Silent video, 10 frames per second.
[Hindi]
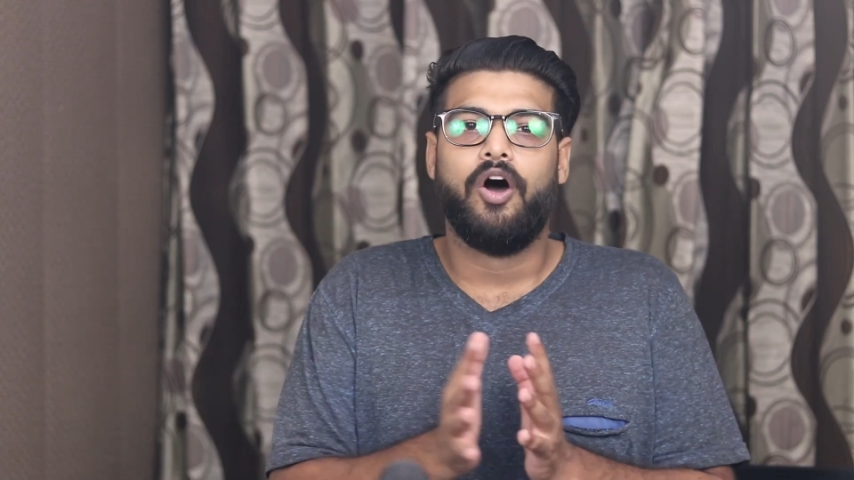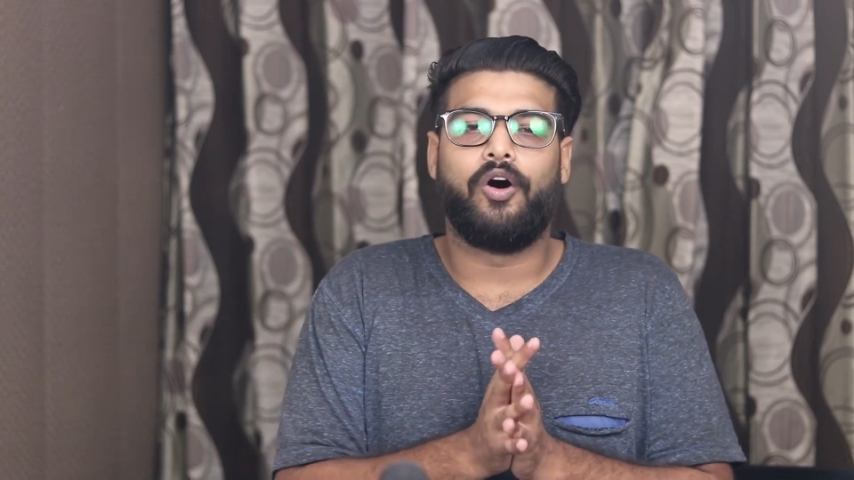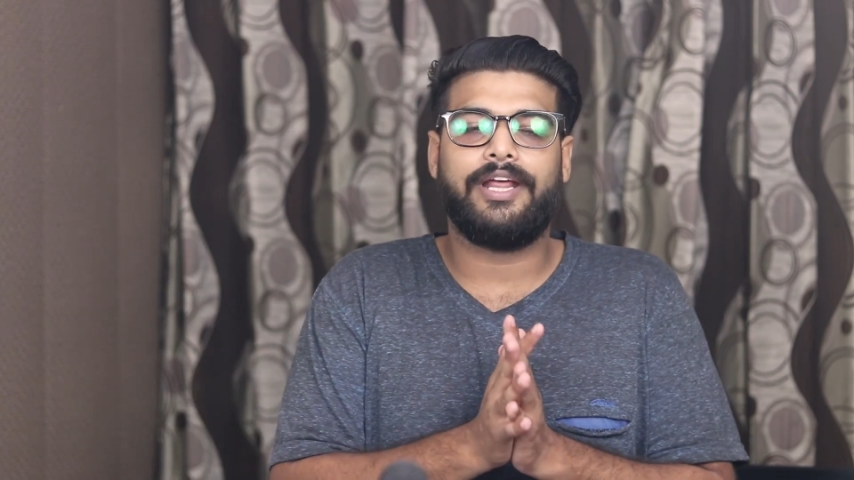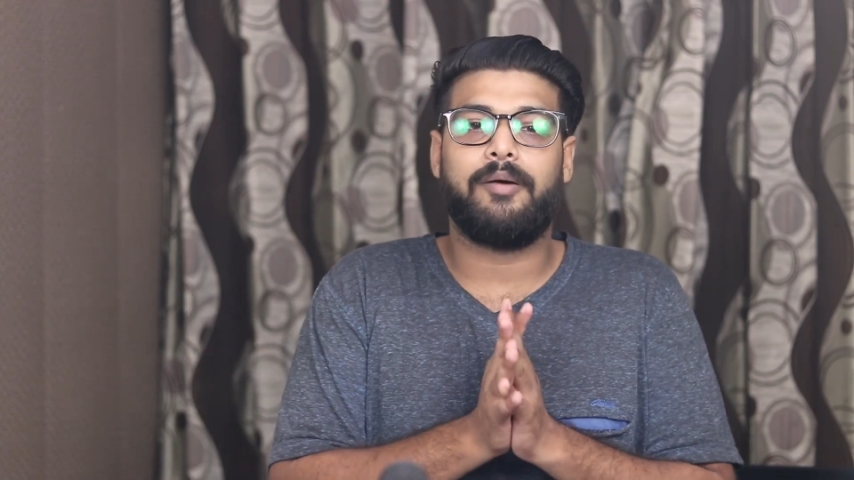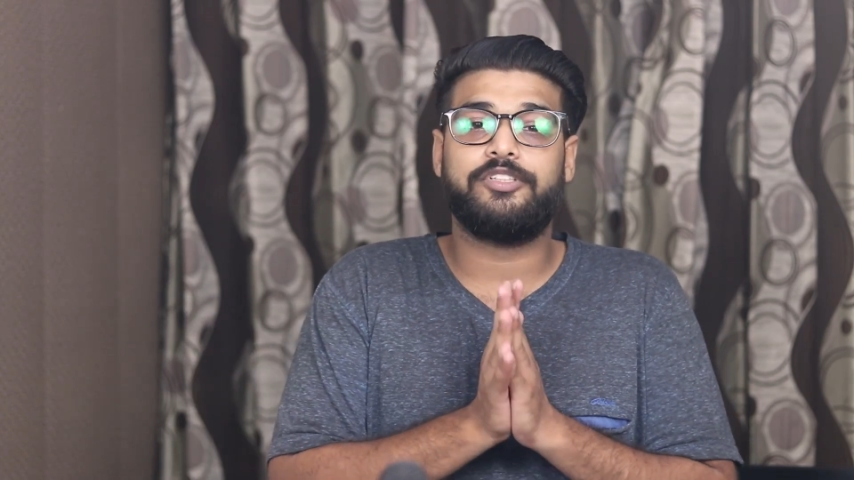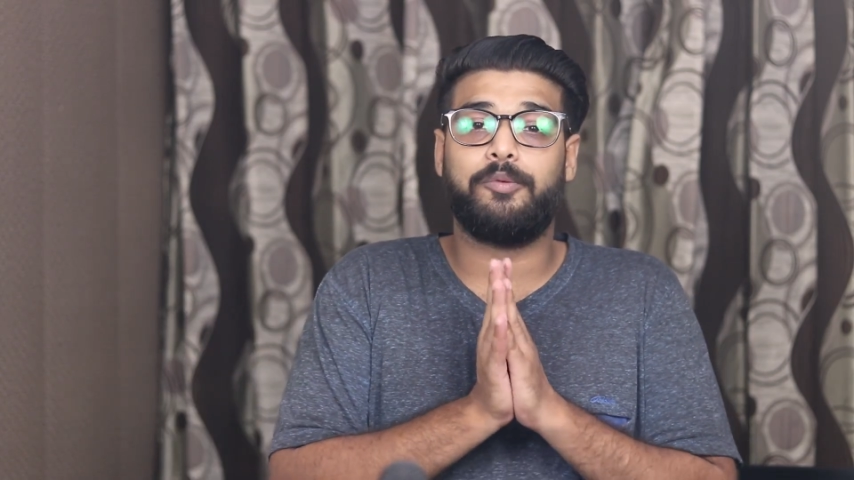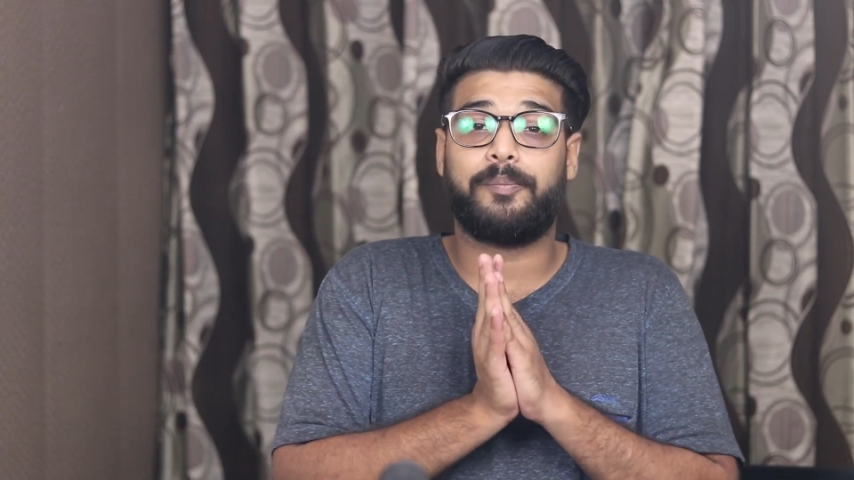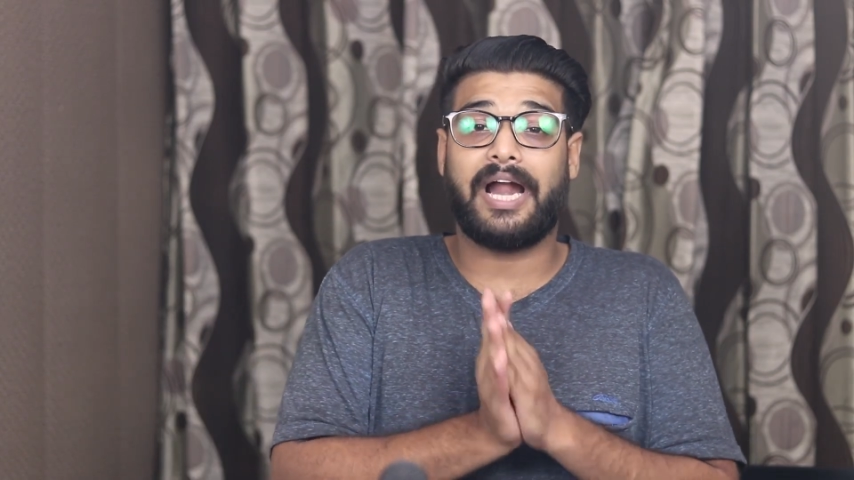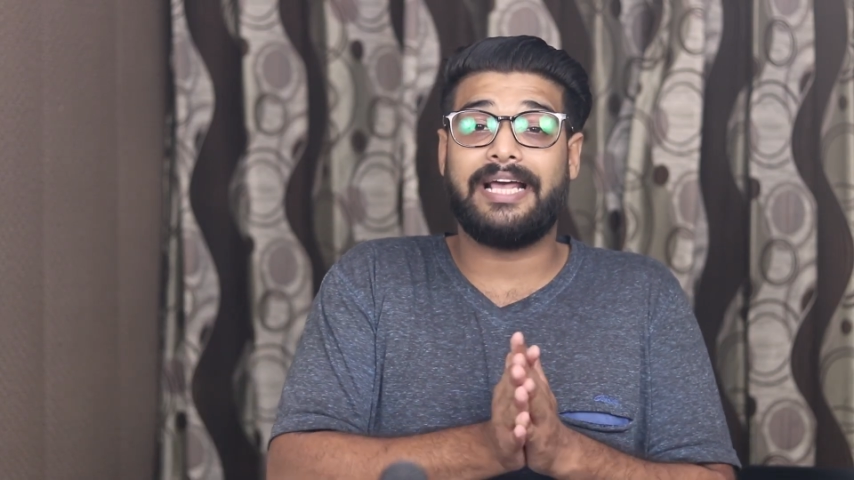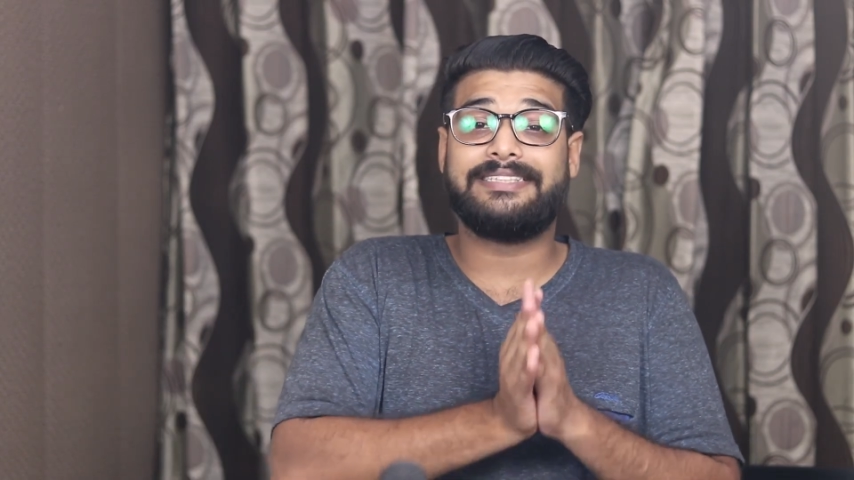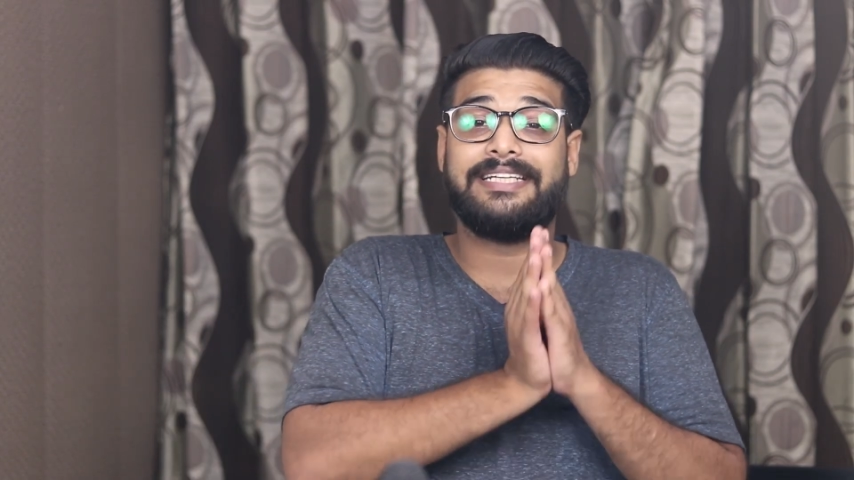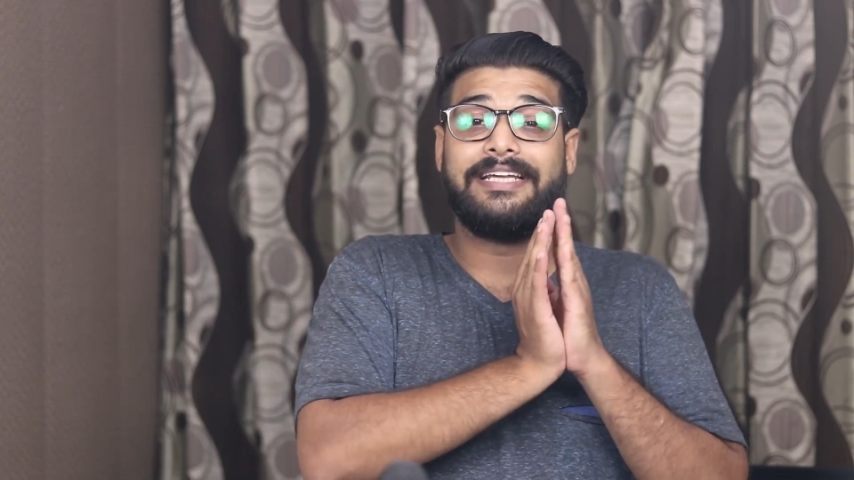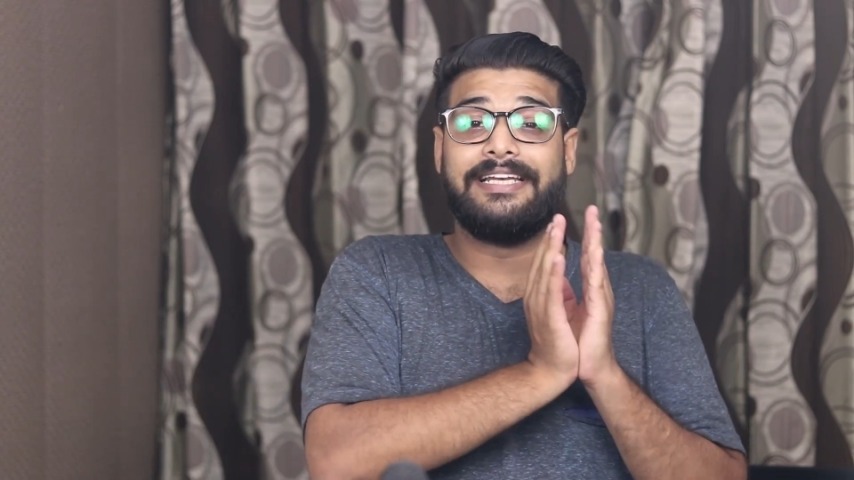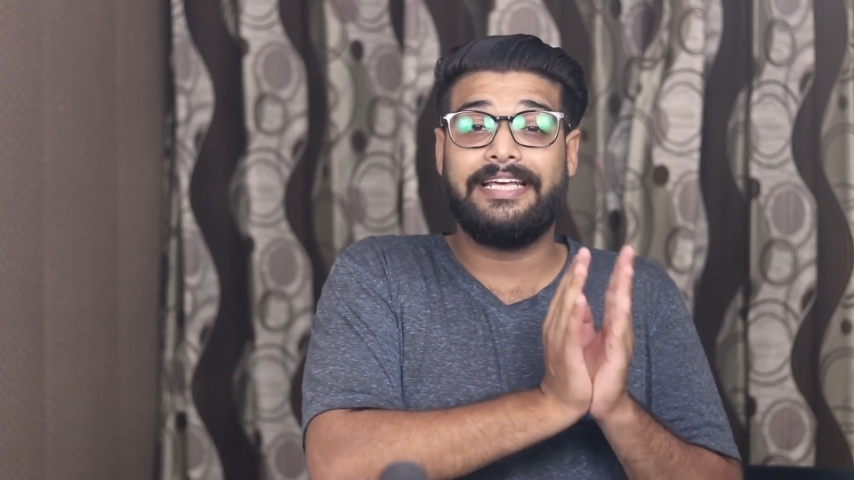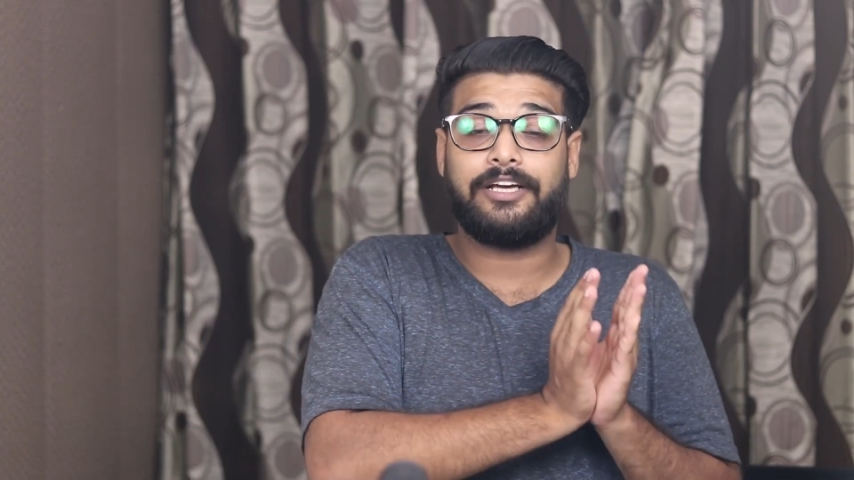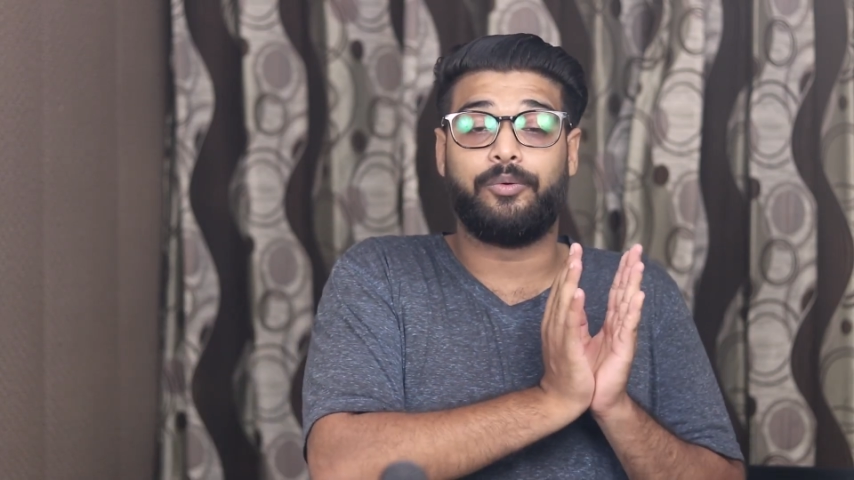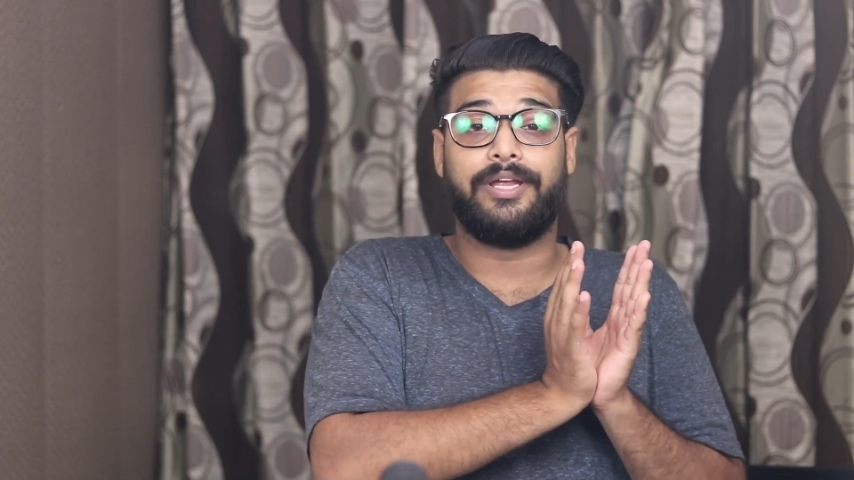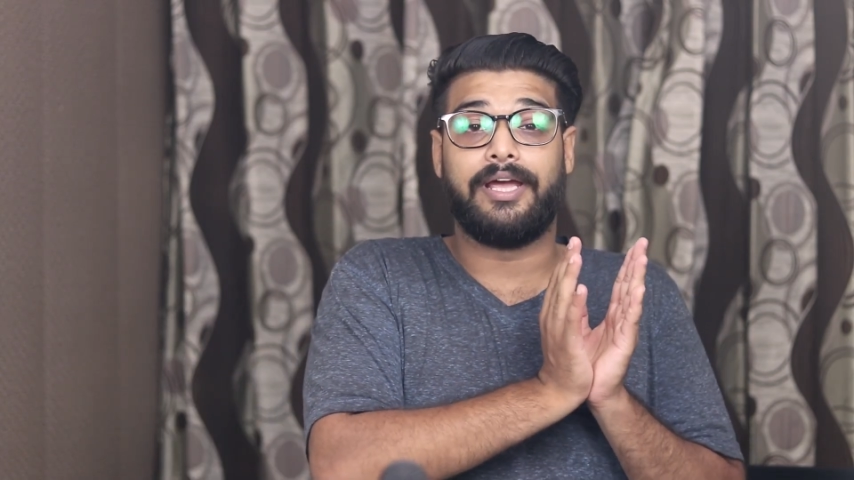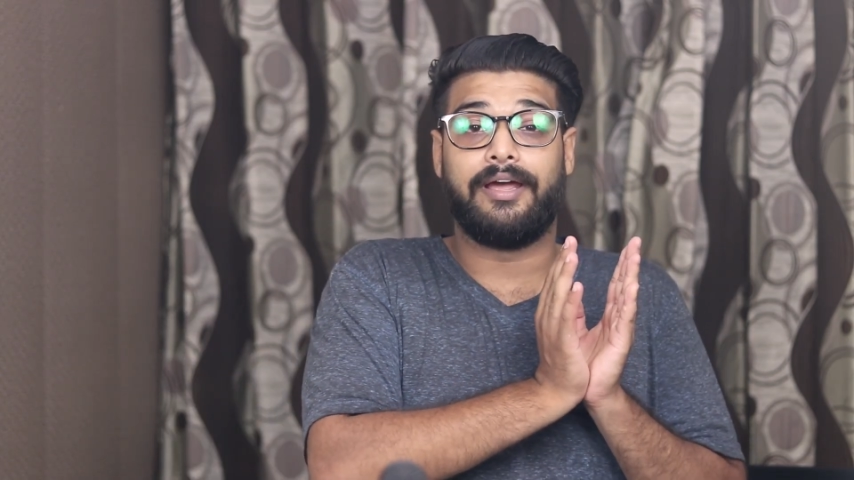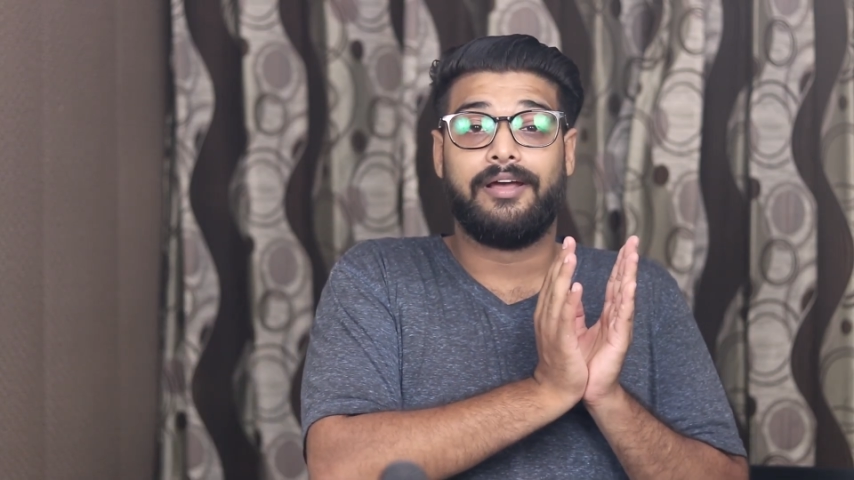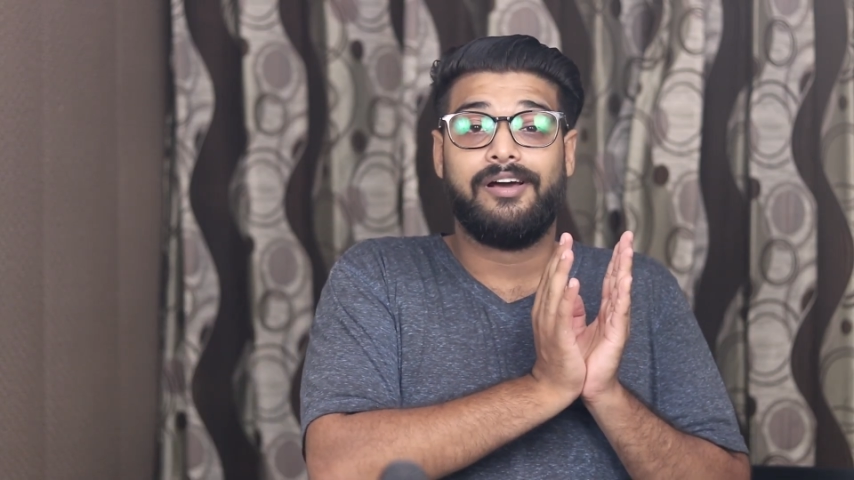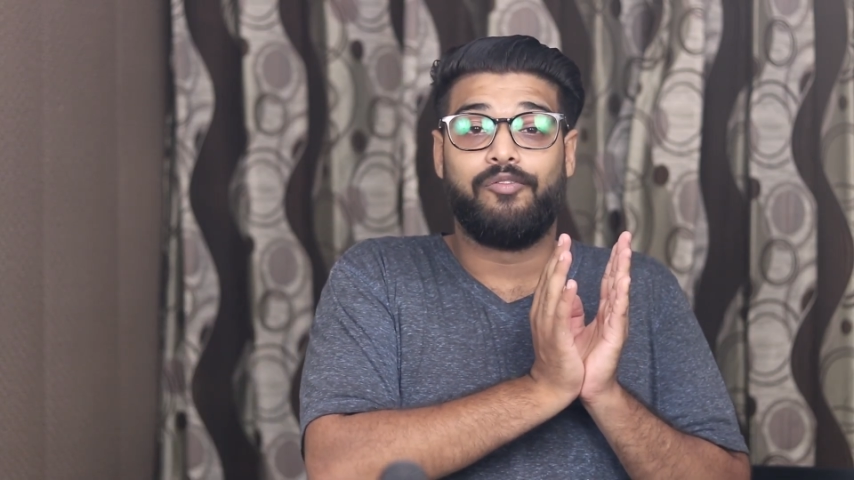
और यहाँ पे जो प्राइसिंग लीक हुई है